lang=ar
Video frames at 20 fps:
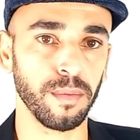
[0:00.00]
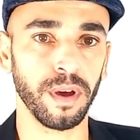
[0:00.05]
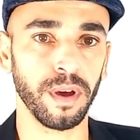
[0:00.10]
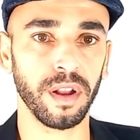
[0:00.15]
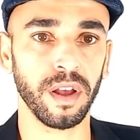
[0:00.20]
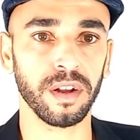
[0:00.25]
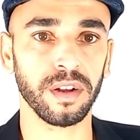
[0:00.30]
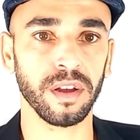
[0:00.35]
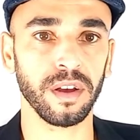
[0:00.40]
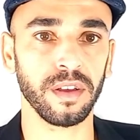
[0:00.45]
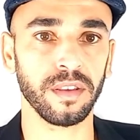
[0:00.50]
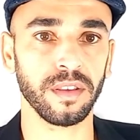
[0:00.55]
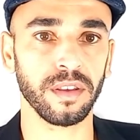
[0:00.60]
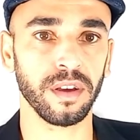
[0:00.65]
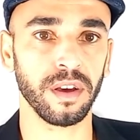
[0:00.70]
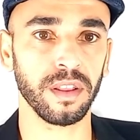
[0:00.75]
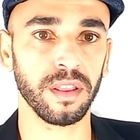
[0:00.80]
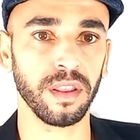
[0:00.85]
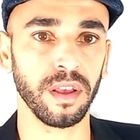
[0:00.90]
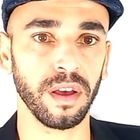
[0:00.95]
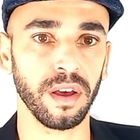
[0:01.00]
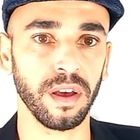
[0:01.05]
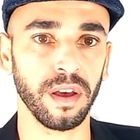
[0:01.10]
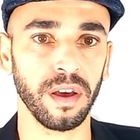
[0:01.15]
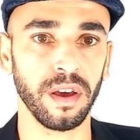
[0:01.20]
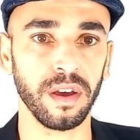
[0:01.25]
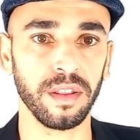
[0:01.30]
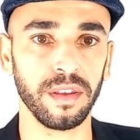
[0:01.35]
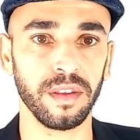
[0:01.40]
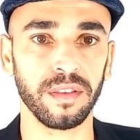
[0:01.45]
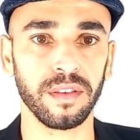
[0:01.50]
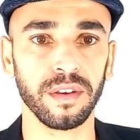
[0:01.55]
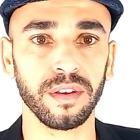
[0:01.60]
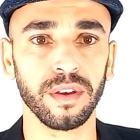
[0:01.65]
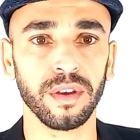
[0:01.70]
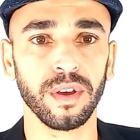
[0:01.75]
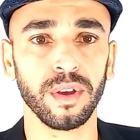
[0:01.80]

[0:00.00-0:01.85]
الأشخاص أثناء حديثك